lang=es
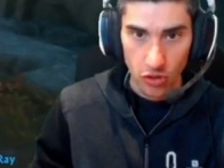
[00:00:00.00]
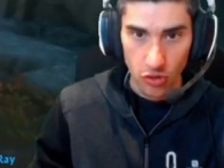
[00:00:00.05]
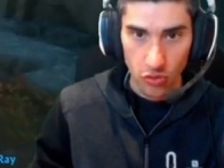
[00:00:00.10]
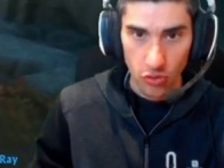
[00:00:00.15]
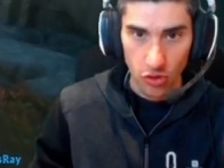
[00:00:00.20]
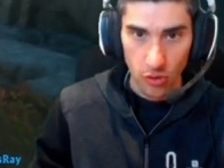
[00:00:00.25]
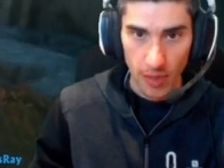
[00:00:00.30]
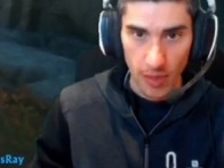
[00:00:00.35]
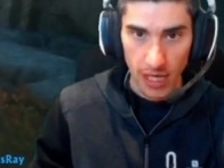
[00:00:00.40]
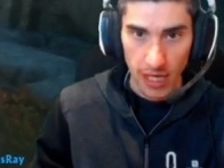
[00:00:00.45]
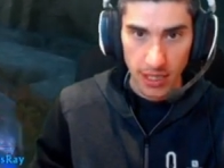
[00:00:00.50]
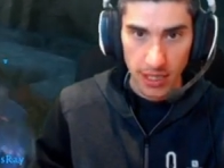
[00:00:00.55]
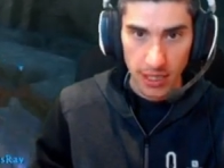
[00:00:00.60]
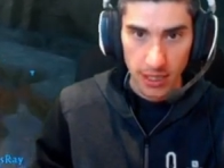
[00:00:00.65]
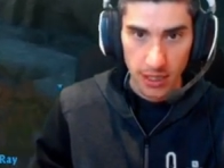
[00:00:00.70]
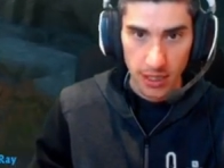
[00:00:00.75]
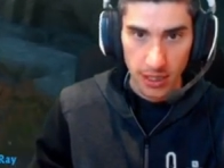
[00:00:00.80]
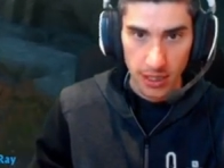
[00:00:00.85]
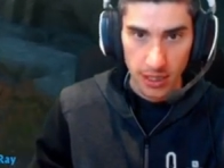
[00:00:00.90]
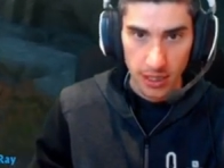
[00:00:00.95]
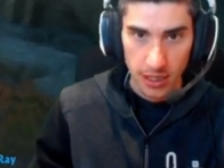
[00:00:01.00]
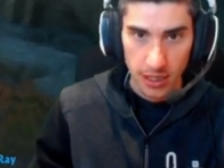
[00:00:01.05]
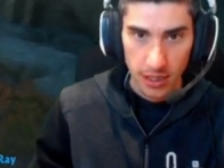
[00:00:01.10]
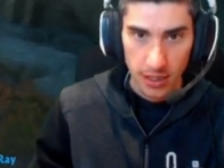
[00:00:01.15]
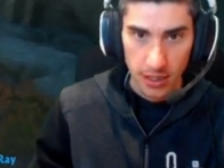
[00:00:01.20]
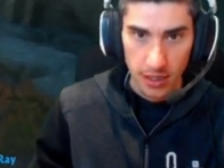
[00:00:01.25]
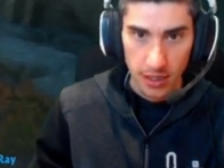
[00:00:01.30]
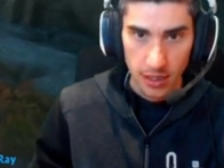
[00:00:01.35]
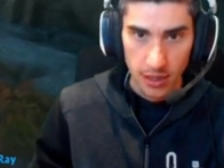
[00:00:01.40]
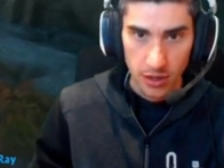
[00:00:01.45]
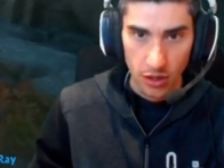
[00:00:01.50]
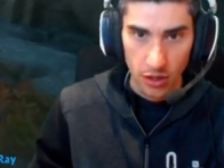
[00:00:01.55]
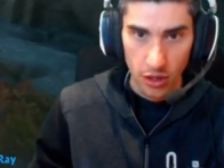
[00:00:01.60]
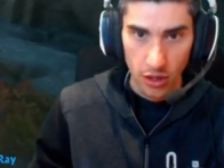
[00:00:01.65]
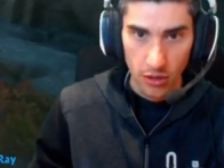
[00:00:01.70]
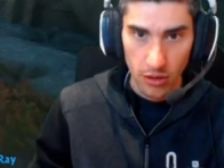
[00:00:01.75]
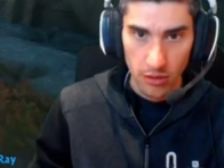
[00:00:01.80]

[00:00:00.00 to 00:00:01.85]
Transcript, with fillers: uno más ¿No?